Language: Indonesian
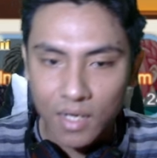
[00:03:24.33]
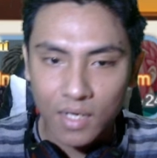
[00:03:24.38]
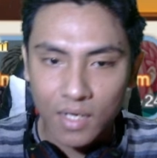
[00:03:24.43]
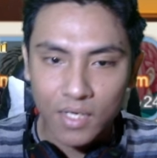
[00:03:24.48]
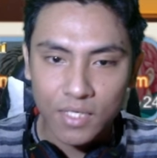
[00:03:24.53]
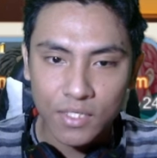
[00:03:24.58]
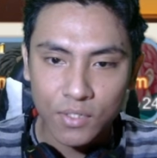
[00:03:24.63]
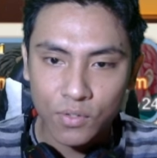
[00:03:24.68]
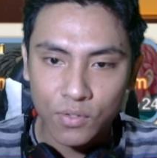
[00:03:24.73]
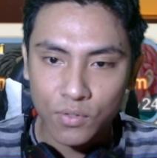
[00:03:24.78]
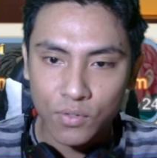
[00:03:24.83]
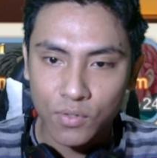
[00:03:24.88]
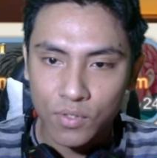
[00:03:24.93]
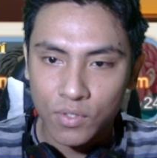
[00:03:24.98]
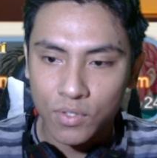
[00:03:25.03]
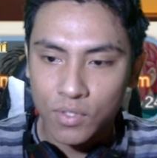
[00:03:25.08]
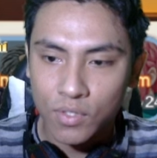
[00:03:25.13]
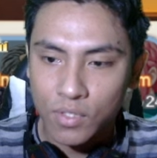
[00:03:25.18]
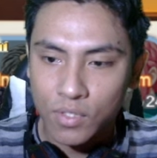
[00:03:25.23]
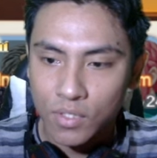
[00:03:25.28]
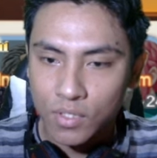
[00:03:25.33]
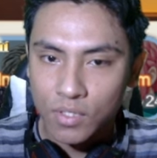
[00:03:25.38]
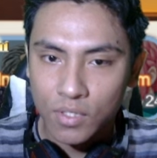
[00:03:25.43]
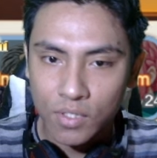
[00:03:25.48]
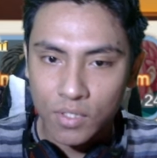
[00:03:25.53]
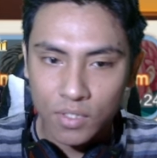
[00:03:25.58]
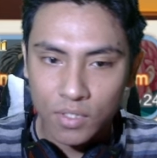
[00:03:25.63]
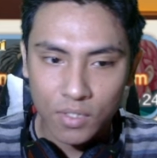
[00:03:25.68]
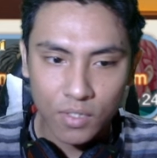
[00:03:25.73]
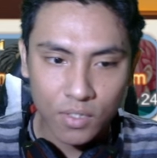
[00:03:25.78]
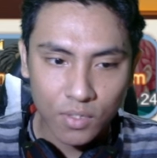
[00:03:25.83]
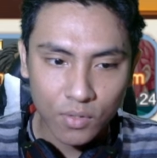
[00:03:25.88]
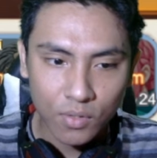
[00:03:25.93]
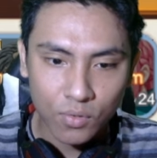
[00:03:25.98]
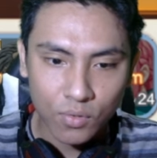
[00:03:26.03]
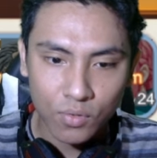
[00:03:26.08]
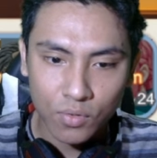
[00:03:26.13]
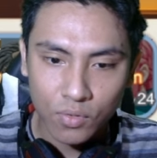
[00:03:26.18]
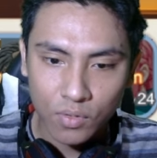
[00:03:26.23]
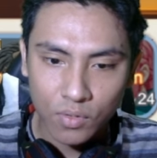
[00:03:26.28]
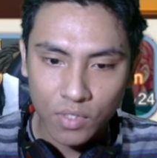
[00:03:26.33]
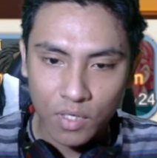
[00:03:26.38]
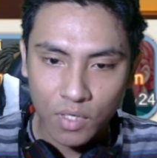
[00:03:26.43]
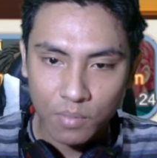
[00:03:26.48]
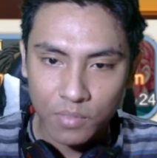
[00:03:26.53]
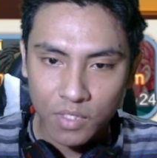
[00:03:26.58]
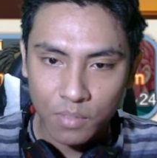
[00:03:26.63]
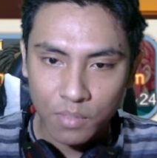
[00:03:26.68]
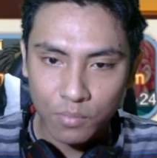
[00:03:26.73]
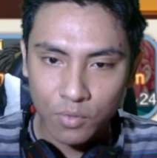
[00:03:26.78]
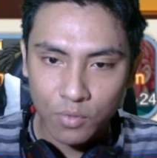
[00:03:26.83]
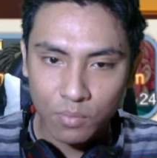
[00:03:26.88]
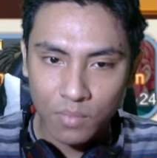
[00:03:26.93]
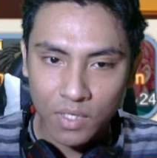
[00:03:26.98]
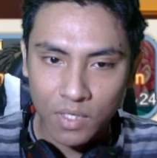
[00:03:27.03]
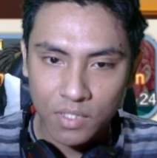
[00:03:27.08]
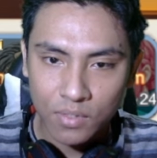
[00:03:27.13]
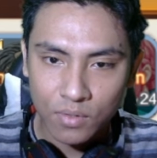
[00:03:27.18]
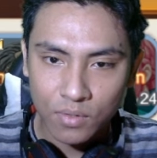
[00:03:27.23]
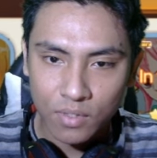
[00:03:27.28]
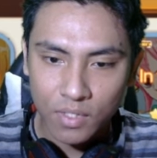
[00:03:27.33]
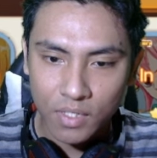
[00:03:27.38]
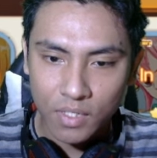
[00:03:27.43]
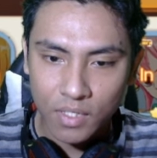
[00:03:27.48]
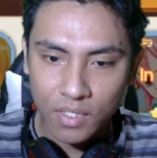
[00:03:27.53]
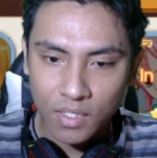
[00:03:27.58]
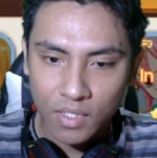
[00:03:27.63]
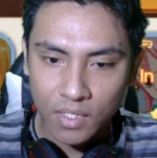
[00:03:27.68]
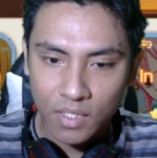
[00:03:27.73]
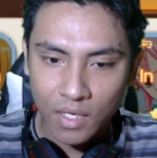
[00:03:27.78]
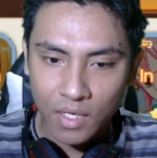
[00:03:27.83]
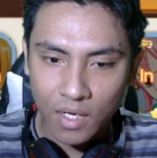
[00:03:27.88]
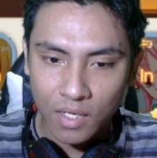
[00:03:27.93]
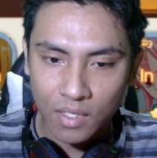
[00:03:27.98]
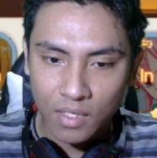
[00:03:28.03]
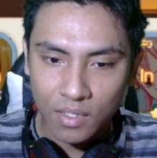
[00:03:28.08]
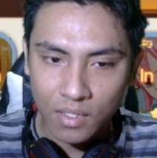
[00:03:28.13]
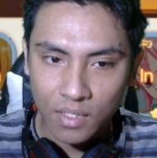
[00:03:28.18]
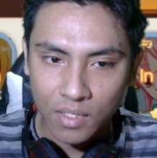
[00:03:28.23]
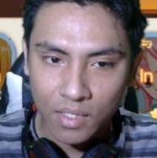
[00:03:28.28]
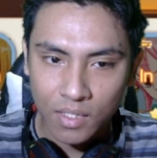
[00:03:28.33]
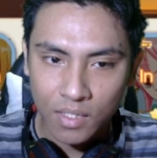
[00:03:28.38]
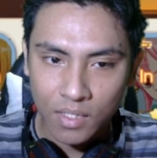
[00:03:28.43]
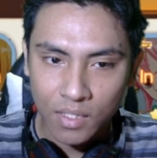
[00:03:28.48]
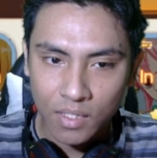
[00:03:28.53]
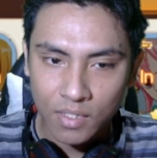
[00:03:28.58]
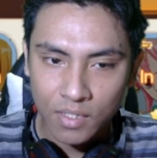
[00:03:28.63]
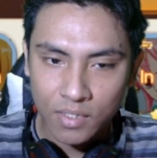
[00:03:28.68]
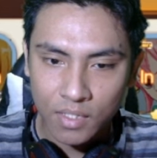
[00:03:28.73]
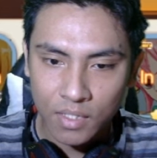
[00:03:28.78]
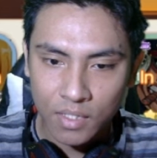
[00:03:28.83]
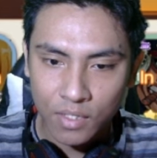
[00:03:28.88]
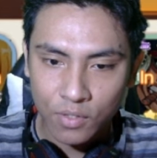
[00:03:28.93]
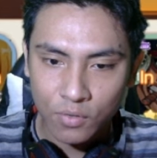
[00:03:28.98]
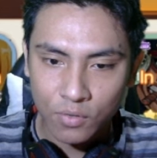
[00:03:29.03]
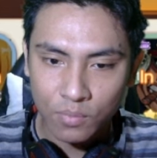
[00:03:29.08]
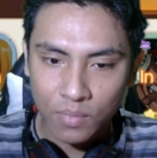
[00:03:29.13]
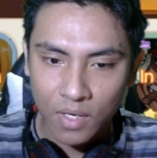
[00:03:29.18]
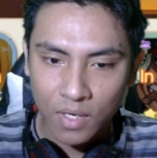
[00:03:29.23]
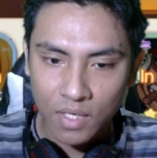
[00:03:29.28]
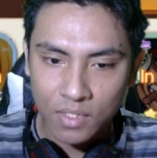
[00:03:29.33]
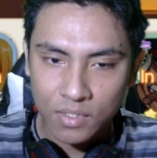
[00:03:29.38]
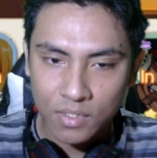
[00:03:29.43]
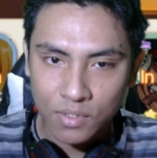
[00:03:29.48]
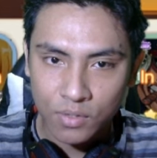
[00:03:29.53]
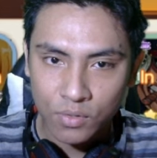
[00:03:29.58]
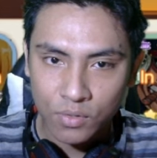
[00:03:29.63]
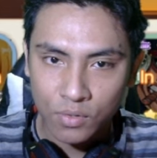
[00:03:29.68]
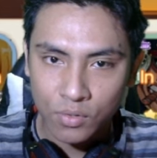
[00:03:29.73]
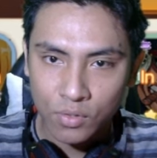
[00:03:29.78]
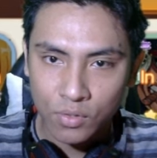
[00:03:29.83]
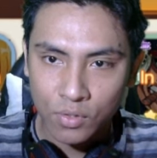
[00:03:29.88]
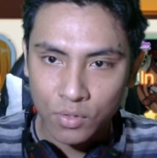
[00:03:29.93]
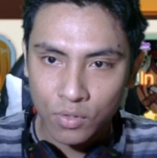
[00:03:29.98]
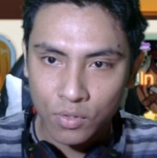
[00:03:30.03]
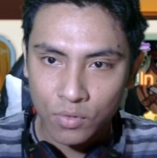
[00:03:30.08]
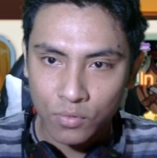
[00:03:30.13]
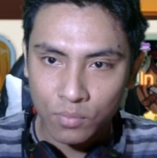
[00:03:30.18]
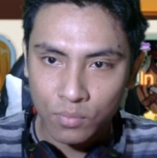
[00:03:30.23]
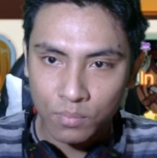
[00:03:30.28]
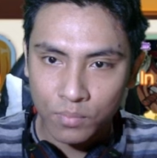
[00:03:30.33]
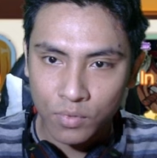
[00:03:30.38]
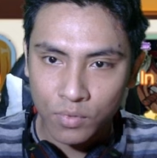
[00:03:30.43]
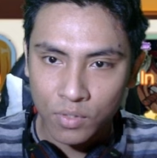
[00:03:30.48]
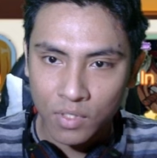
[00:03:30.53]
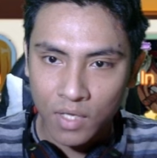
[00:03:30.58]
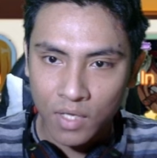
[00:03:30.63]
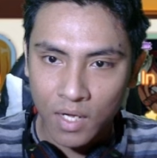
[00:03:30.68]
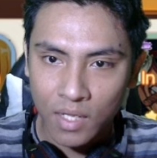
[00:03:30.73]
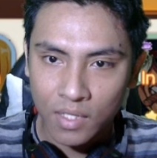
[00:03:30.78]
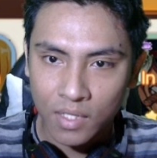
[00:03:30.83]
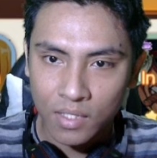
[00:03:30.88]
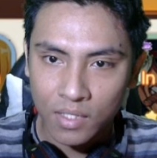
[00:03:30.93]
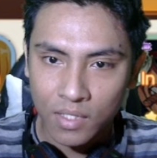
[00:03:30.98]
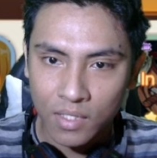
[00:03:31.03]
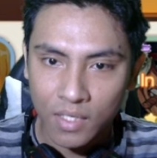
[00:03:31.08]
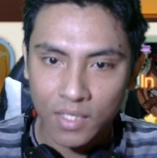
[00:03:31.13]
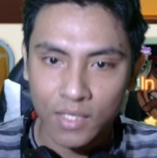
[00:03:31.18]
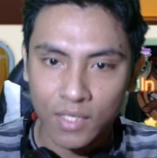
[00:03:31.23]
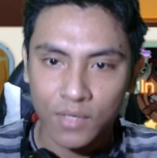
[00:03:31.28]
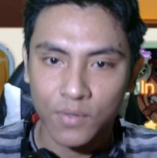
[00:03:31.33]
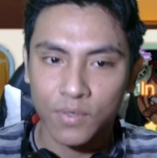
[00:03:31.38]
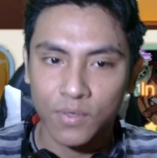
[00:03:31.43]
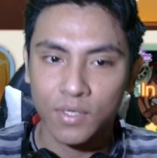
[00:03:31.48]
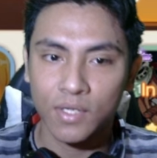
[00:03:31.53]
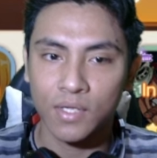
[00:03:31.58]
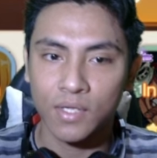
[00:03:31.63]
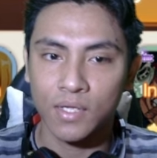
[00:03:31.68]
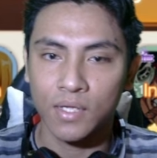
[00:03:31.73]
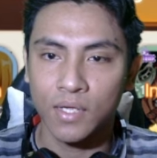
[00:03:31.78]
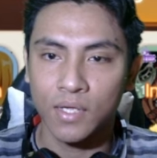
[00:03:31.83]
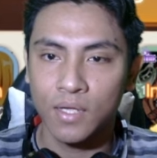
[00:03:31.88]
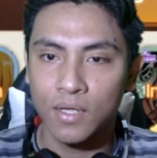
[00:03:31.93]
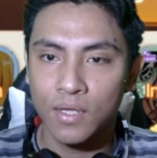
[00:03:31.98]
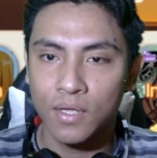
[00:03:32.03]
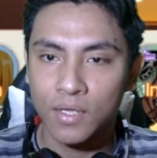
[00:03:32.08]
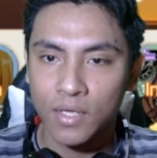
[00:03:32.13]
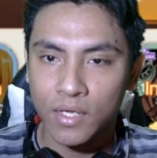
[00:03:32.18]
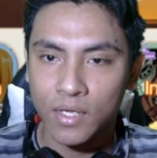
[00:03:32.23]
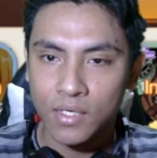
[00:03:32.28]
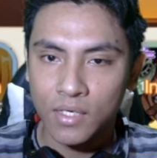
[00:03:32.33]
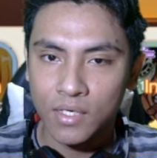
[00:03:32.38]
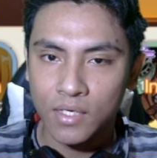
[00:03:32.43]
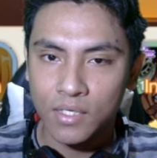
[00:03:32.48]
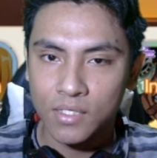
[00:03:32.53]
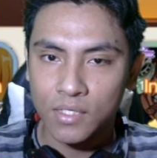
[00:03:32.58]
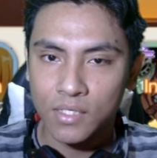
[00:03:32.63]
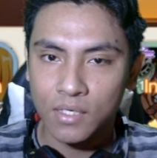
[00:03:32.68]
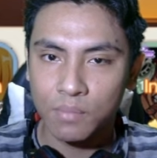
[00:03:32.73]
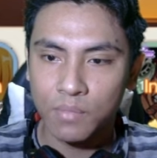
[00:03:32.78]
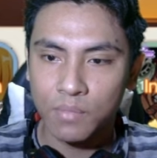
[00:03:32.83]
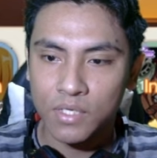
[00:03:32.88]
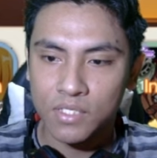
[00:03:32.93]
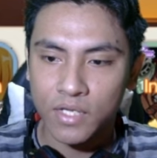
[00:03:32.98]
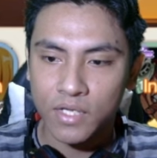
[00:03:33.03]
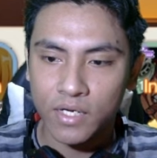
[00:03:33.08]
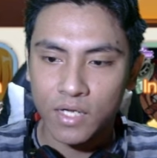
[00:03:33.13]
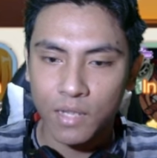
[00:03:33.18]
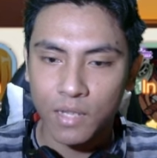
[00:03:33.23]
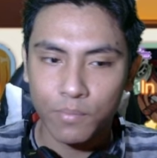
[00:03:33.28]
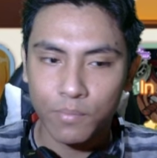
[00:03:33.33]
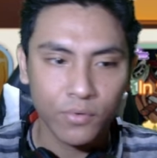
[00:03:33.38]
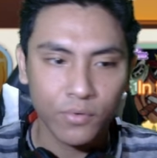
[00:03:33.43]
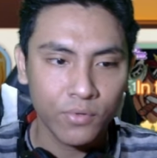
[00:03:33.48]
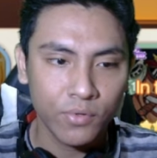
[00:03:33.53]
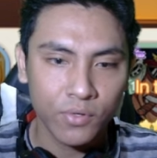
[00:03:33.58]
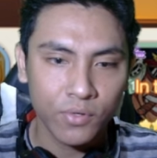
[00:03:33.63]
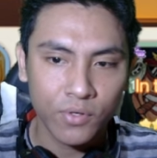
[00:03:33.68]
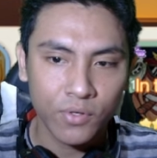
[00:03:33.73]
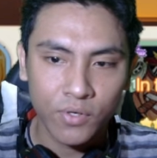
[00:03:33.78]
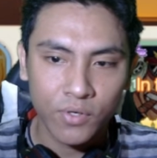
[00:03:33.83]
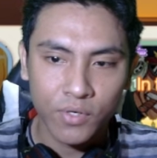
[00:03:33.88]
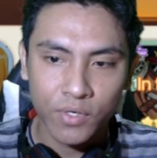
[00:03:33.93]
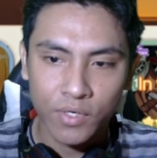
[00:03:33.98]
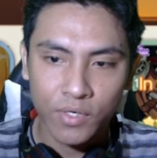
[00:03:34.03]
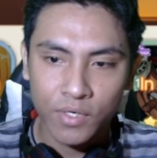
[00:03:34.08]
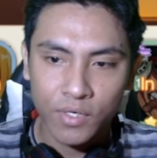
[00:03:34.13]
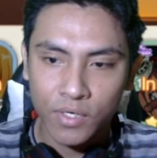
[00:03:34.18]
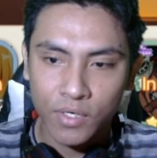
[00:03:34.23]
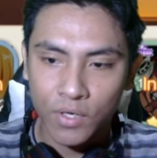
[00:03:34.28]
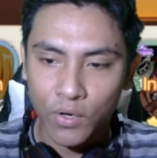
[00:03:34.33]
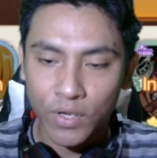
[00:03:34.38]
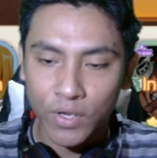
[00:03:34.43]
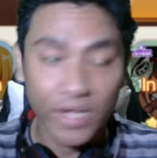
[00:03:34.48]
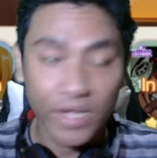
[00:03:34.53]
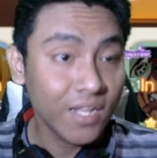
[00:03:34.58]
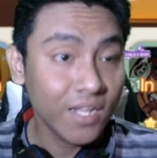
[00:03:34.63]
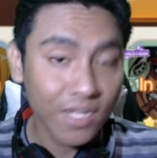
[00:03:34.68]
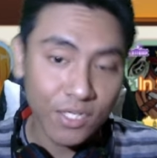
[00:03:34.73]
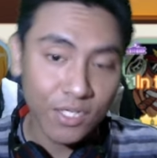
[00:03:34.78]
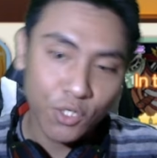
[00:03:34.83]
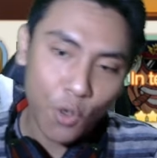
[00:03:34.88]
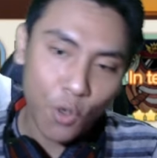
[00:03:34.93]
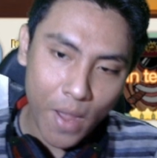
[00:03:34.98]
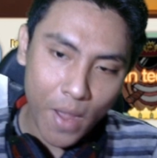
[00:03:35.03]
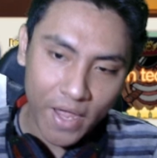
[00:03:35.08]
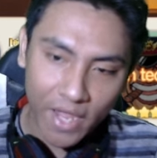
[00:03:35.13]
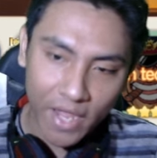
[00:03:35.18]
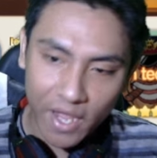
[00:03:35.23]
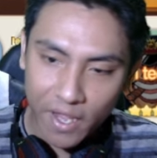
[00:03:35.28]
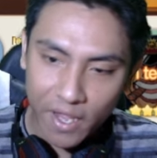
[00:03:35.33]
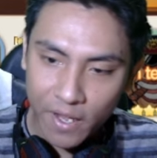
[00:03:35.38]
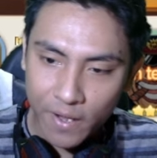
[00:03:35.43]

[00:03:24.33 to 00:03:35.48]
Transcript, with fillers: let's go aduh namanya belum masuk ini ganti sirium masuk lumpur ganti ini sih the best line up kita coba ya